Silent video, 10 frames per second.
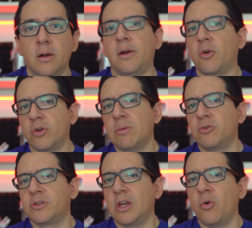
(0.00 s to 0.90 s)

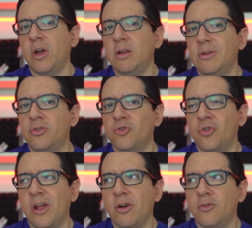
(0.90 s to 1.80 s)
Recordemos que con el viento
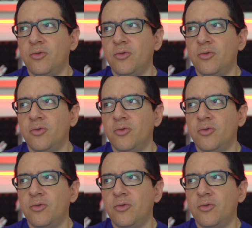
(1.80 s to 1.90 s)
solar no